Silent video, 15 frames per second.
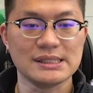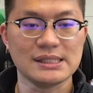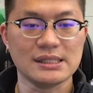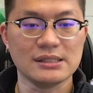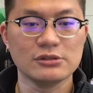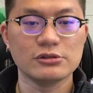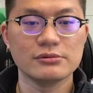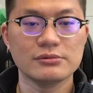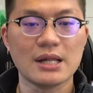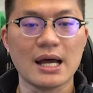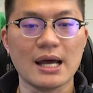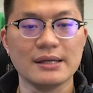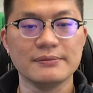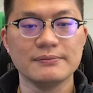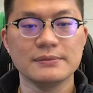形出
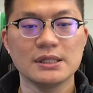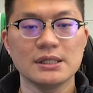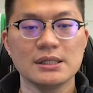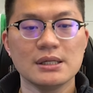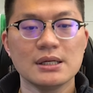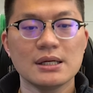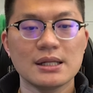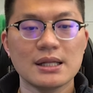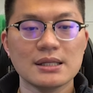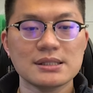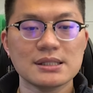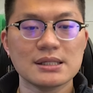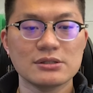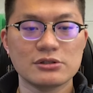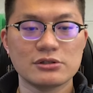来。那
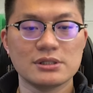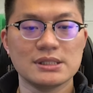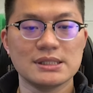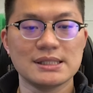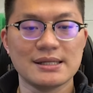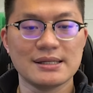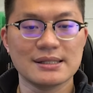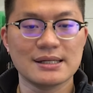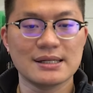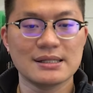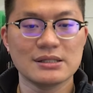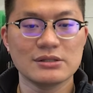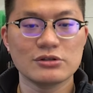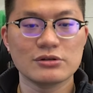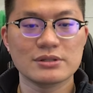这个矩形呢，